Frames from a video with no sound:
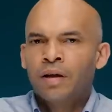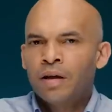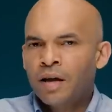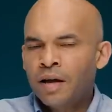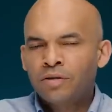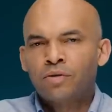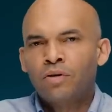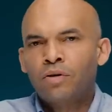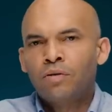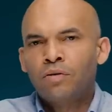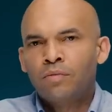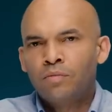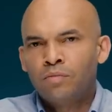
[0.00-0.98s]
y
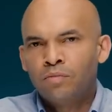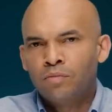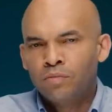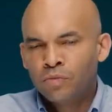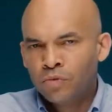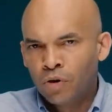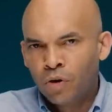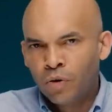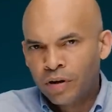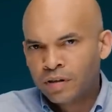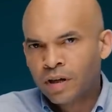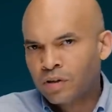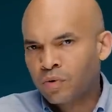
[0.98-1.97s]
esto no
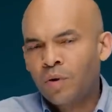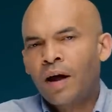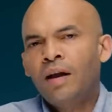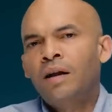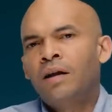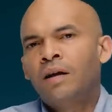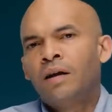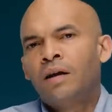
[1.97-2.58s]
es casual.